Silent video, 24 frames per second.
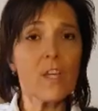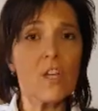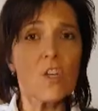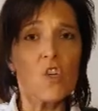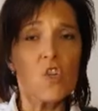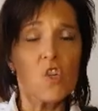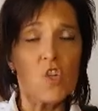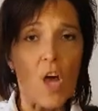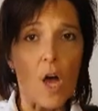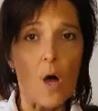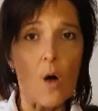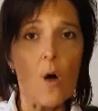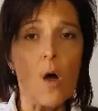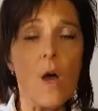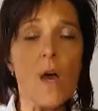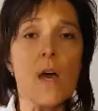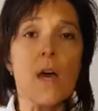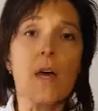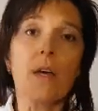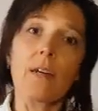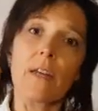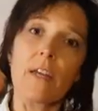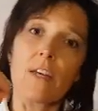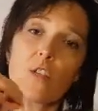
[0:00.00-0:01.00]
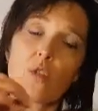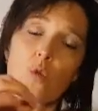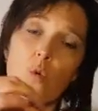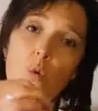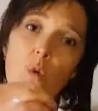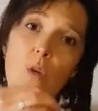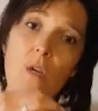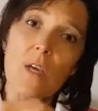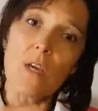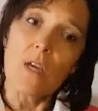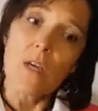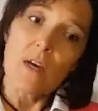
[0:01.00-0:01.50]
Schau, dass du
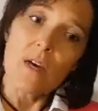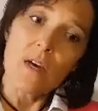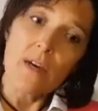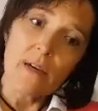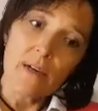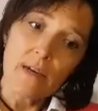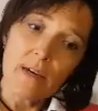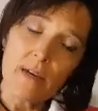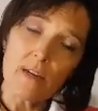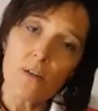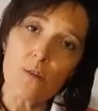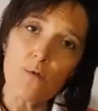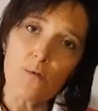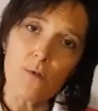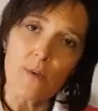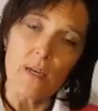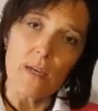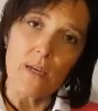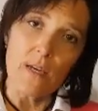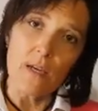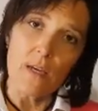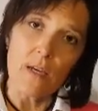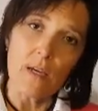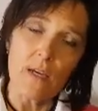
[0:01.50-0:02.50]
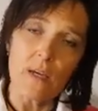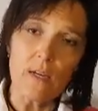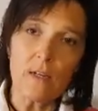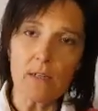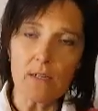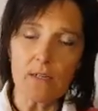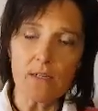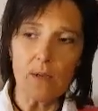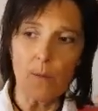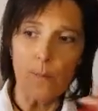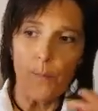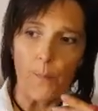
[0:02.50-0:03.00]
irgendwie in
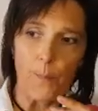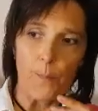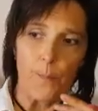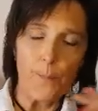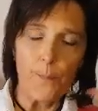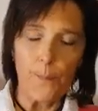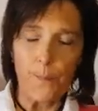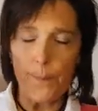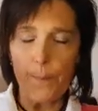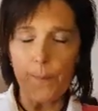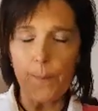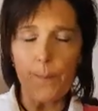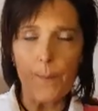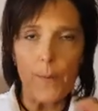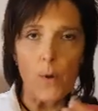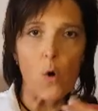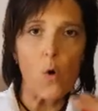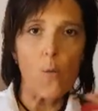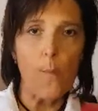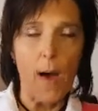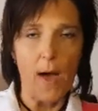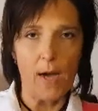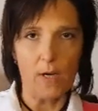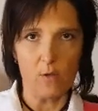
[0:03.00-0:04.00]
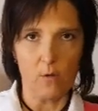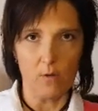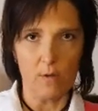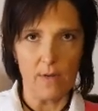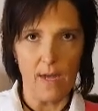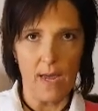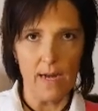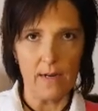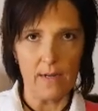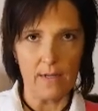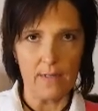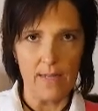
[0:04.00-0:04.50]
dieser Beobachtung
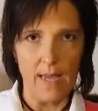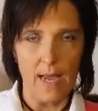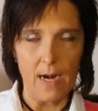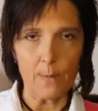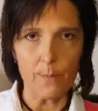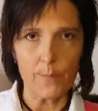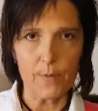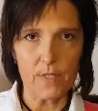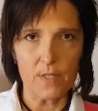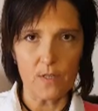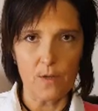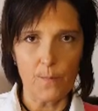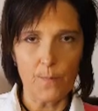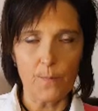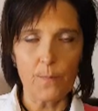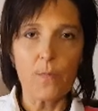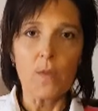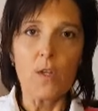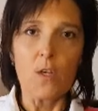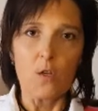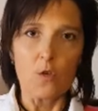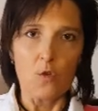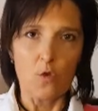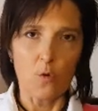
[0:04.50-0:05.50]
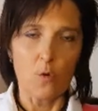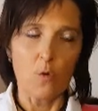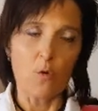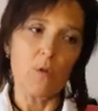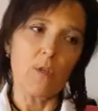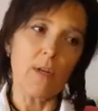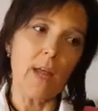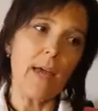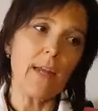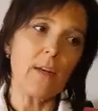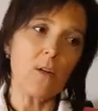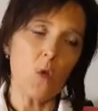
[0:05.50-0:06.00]
deiner selbst, so
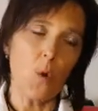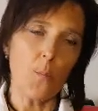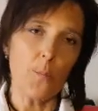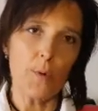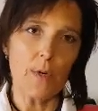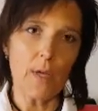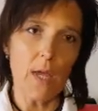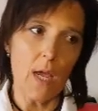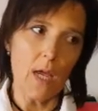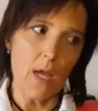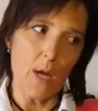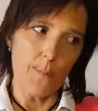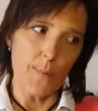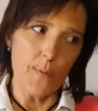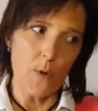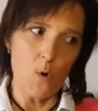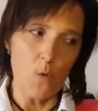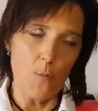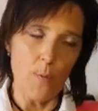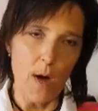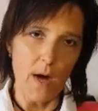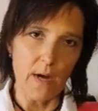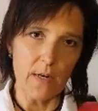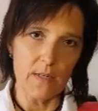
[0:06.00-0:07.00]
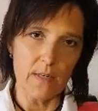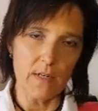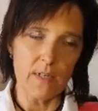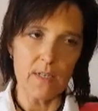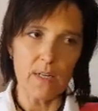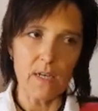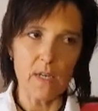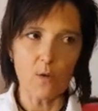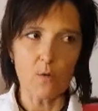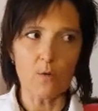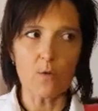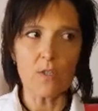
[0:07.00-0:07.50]
dein Doppelgänger beobachtet
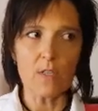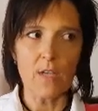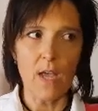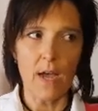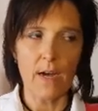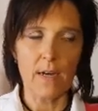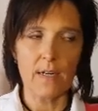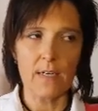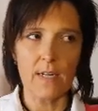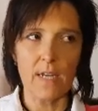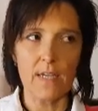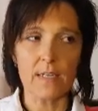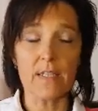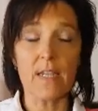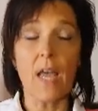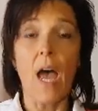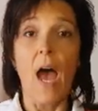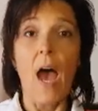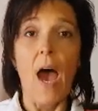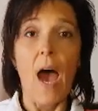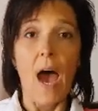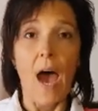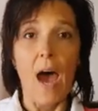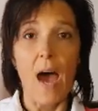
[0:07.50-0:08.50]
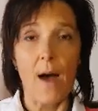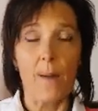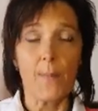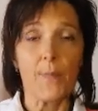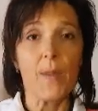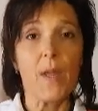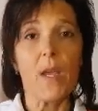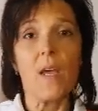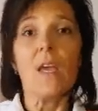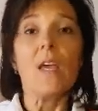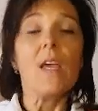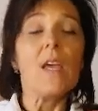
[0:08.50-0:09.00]
dich und sagt jetzt, ha,
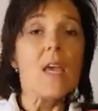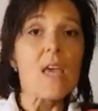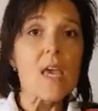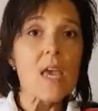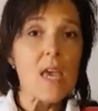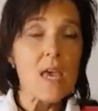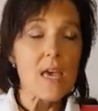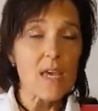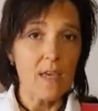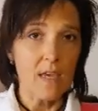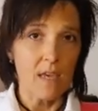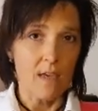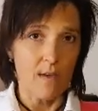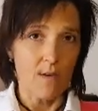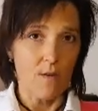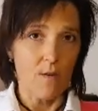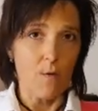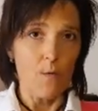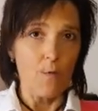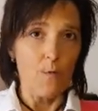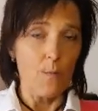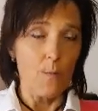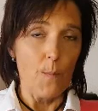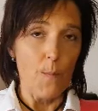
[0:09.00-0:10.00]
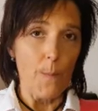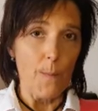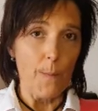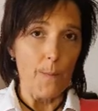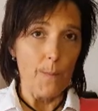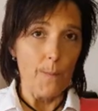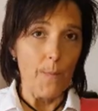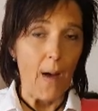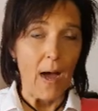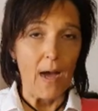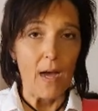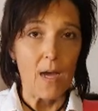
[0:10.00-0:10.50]
ich
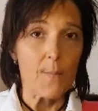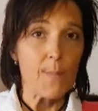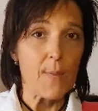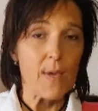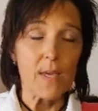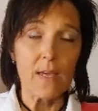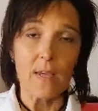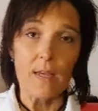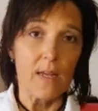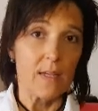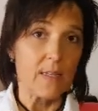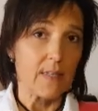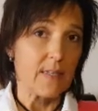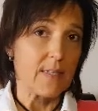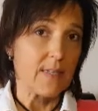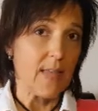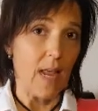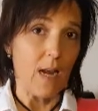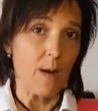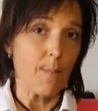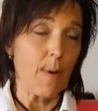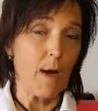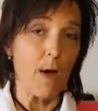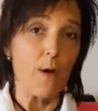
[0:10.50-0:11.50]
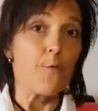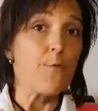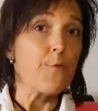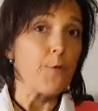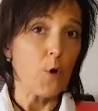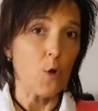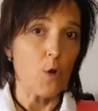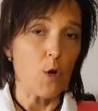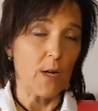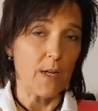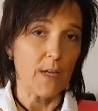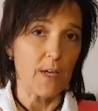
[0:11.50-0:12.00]
mache mich jetzt selber
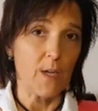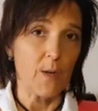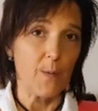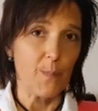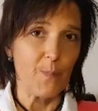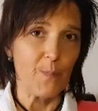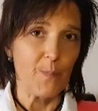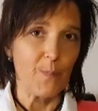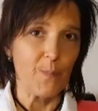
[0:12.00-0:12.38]
fröhlich.